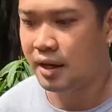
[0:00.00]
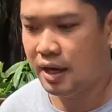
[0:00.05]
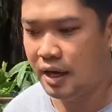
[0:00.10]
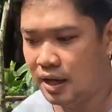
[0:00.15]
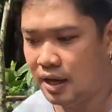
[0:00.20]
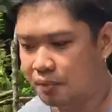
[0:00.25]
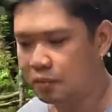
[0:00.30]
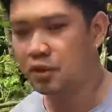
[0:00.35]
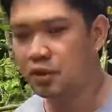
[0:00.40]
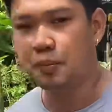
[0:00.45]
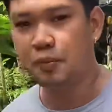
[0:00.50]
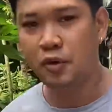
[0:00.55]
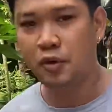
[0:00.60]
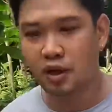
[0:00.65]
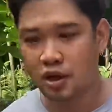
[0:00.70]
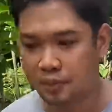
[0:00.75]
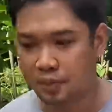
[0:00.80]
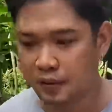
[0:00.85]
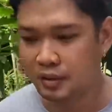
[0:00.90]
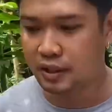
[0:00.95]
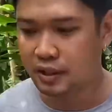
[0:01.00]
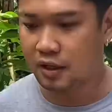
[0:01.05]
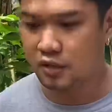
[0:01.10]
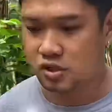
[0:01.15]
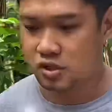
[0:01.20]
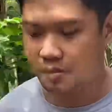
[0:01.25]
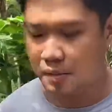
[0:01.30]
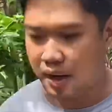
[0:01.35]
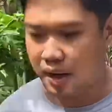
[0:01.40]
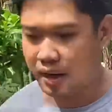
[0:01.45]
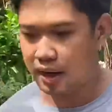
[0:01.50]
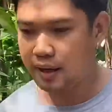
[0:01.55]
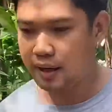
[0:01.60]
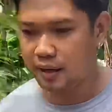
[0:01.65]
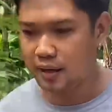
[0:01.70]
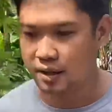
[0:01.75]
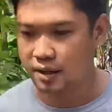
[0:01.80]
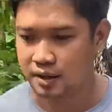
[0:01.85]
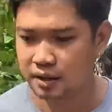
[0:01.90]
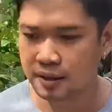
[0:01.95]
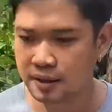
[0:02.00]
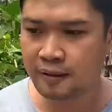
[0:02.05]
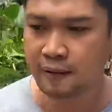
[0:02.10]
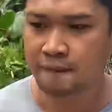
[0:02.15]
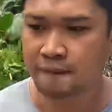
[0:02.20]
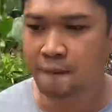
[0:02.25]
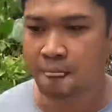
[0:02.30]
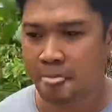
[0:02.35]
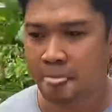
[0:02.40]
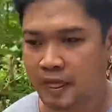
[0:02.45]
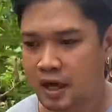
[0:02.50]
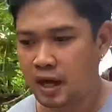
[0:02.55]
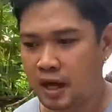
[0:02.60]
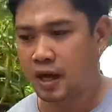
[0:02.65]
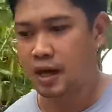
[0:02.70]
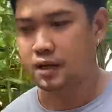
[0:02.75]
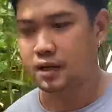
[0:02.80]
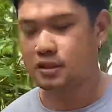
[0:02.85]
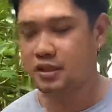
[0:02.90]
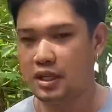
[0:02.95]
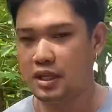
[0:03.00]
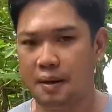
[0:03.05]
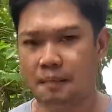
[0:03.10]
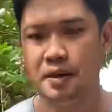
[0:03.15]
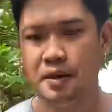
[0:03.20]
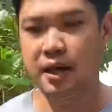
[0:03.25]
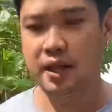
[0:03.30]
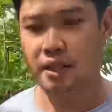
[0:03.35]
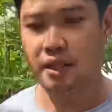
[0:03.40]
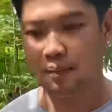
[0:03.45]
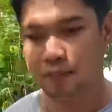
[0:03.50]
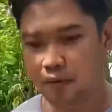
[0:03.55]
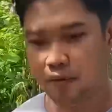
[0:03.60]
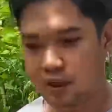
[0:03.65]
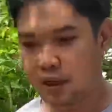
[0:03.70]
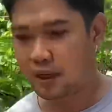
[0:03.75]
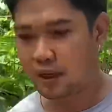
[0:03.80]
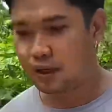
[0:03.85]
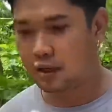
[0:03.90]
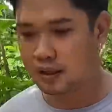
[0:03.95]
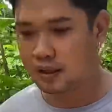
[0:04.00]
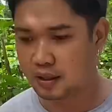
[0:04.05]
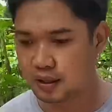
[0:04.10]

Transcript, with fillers: kaya nagpunta po yung karpentero sa bahay at sinabi nga niya po na